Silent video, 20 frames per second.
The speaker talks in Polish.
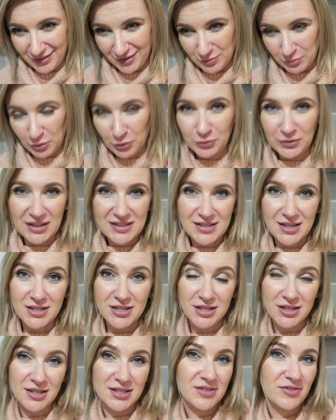Bo u nas
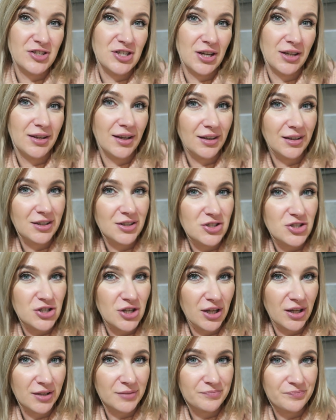raczej jest zwyczaj taki,
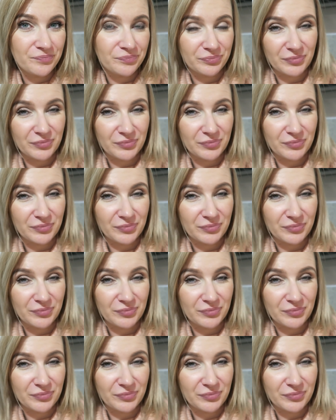że